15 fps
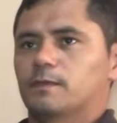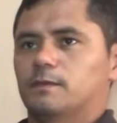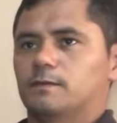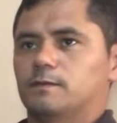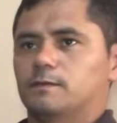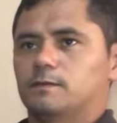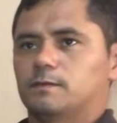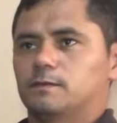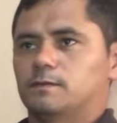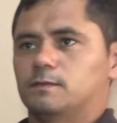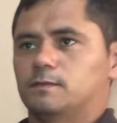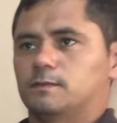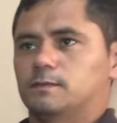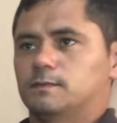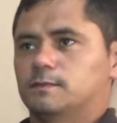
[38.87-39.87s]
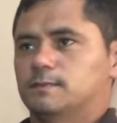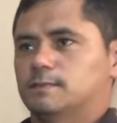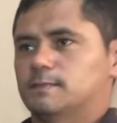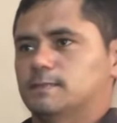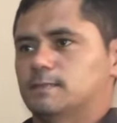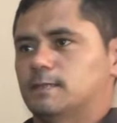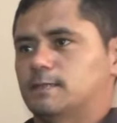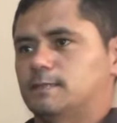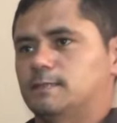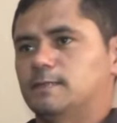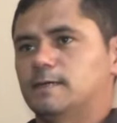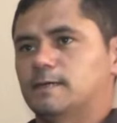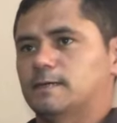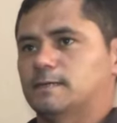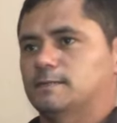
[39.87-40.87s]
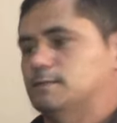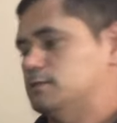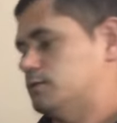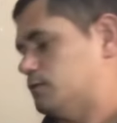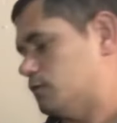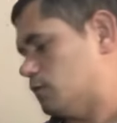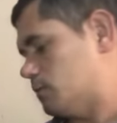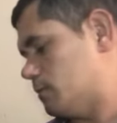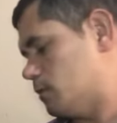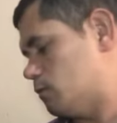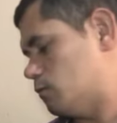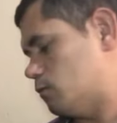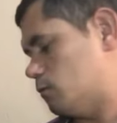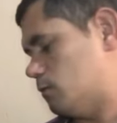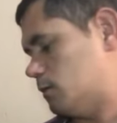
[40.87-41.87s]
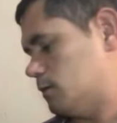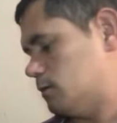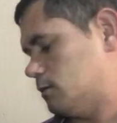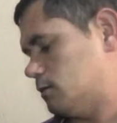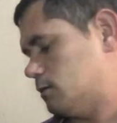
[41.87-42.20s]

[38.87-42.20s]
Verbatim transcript: é, sair de casa de forma alguma.